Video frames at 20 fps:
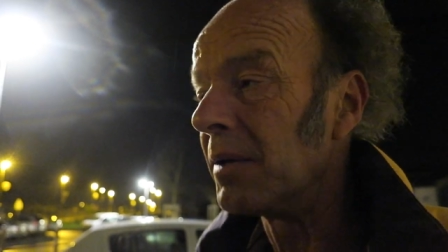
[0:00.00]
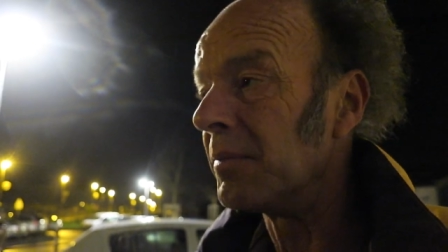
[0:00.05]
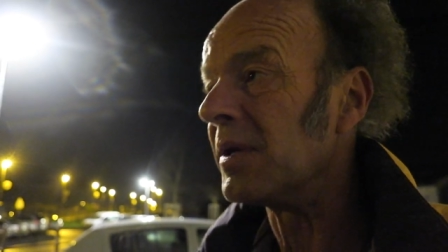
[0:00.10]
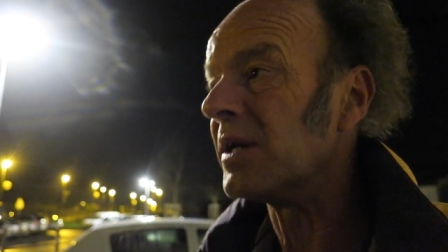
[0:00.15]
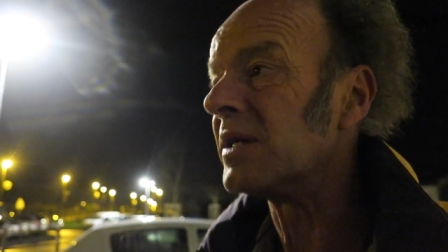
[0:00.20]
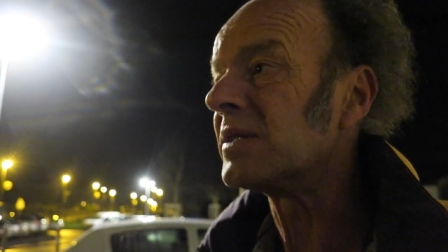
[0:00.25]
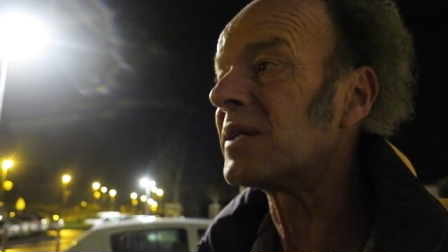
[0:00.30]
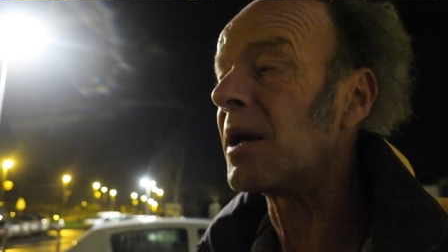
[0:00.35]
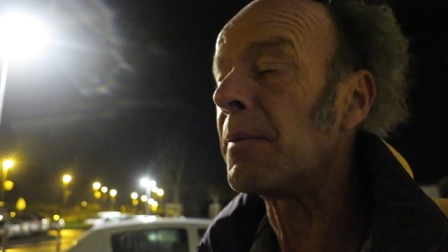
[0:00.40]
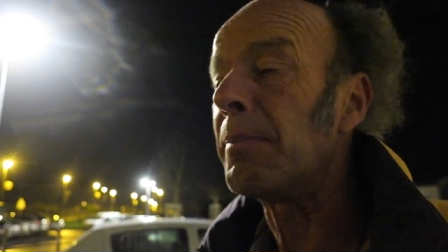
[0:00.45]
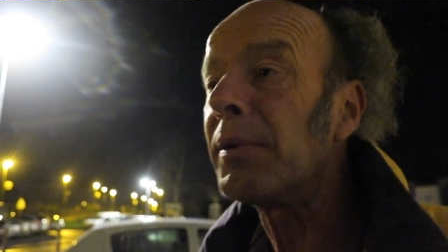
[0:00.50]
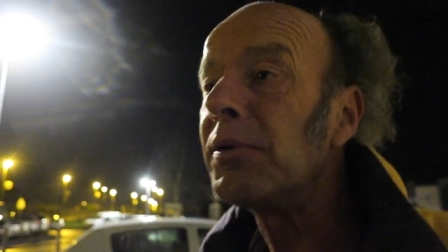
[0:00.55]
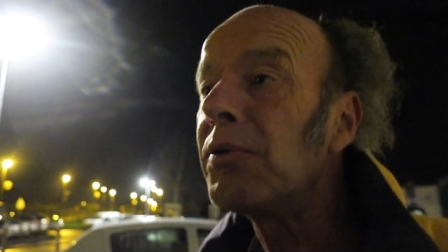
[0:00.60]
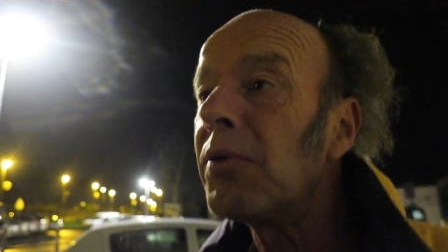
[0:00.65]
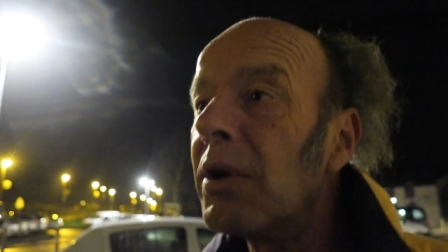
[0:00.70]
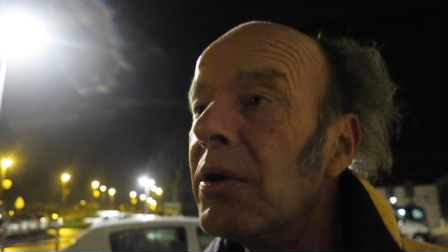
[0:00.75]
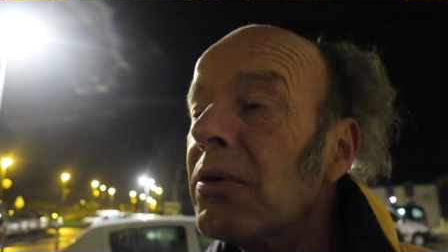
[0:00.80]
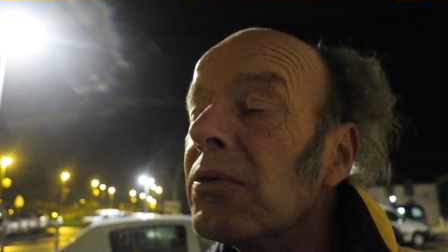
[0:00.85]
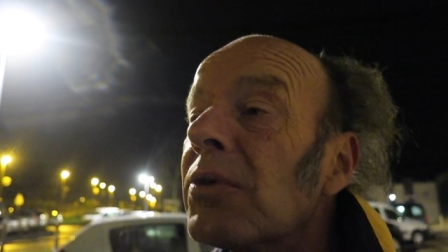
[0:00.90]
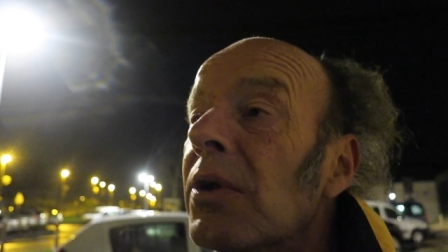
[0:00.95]
Mais ça n'a pas
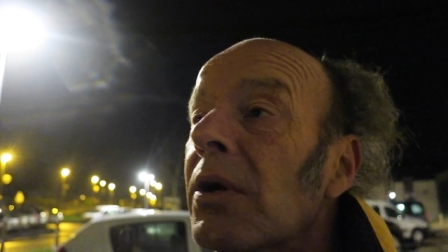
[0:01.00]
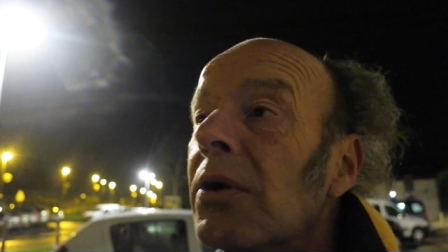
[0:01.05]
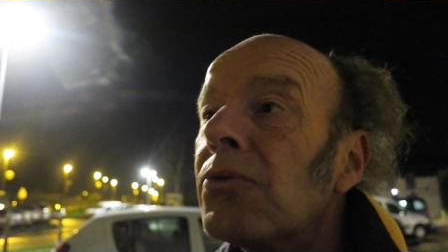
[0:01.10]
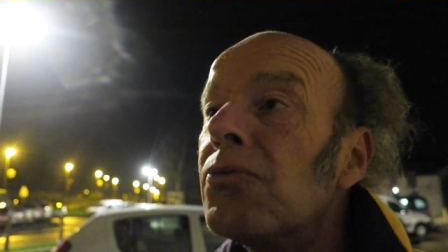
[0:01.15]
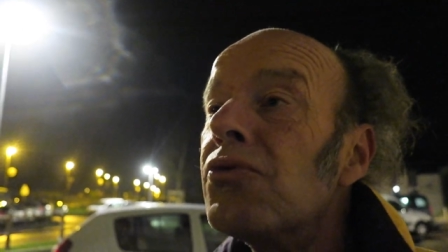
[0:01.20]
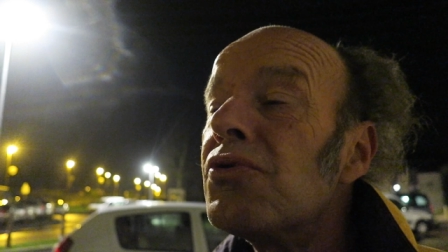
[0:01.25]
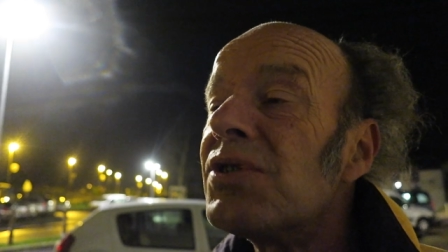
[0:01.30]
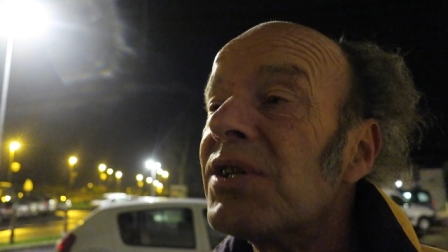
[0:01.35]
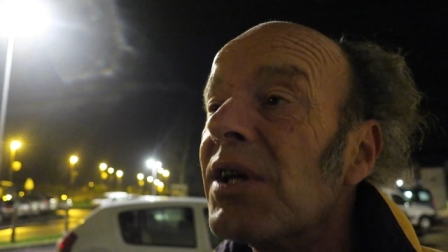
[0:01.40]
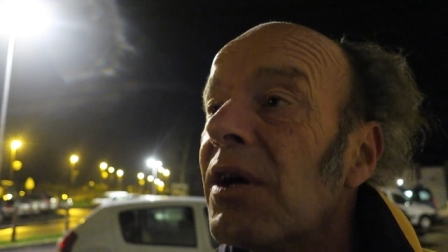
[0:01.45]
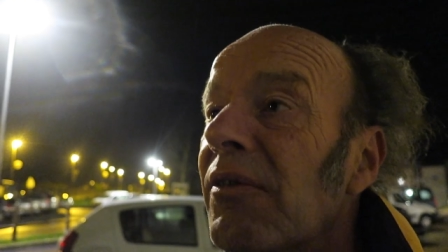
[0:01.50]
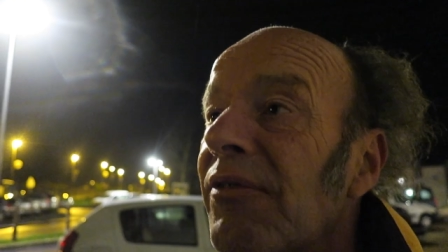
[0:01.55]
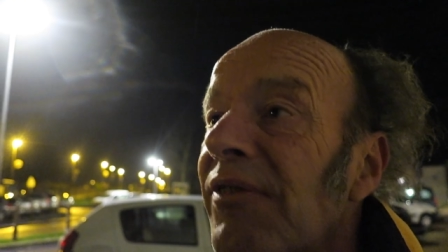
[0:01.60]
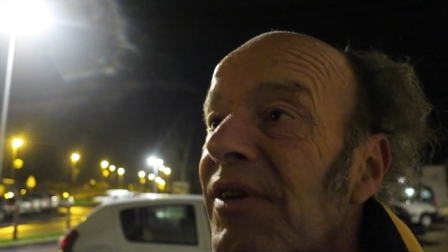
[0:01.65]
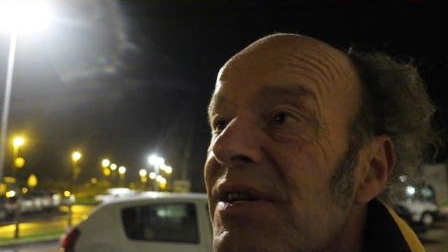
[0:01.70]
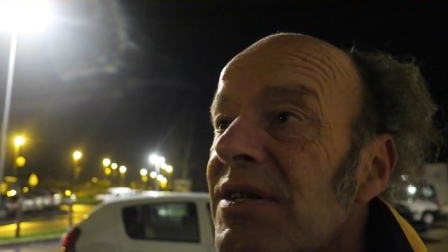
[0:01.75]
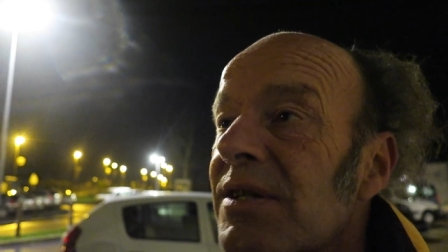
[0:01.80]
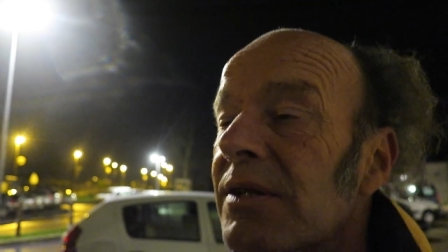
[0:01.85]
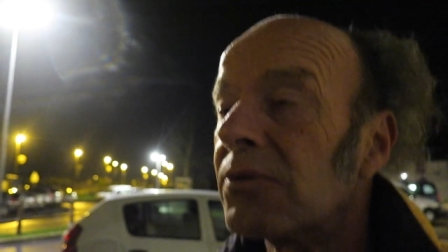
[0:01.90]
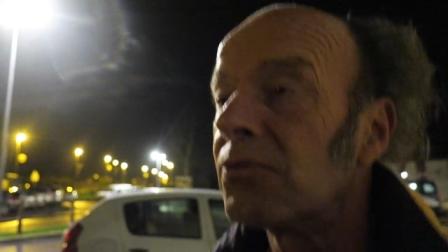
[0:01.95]
duré longtemps. Tout s'est
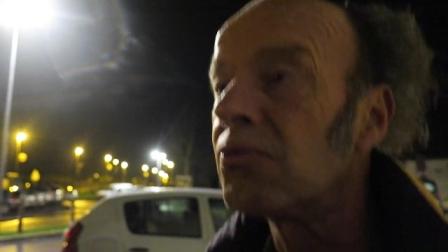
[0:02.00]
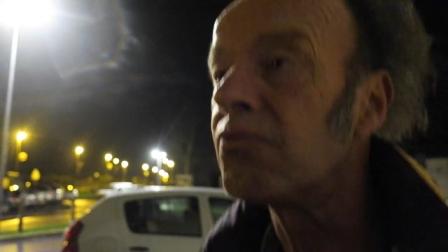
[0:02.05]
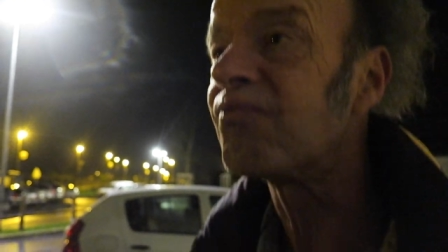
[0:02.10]
envasé.